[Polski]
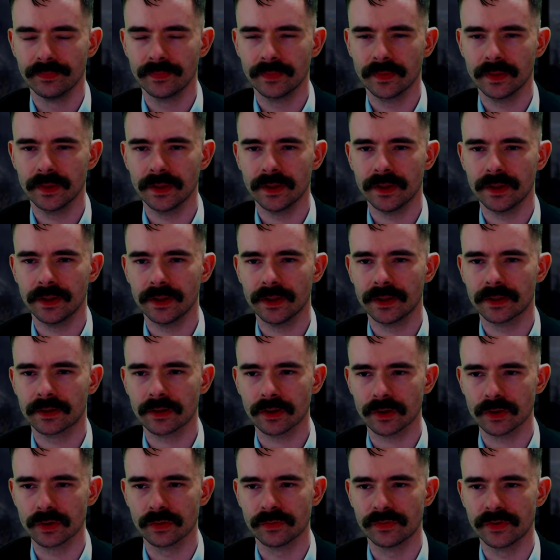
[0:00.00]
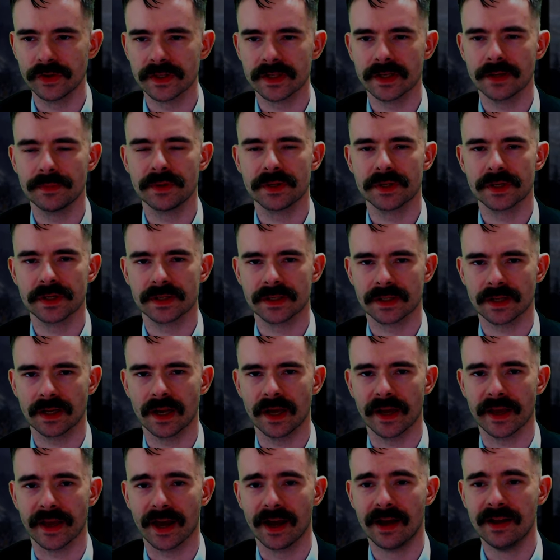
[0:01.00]
i to co widzę mi się
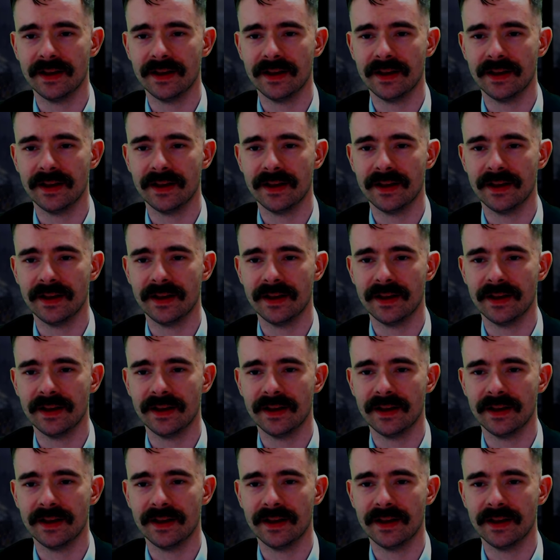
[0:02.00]
skleja.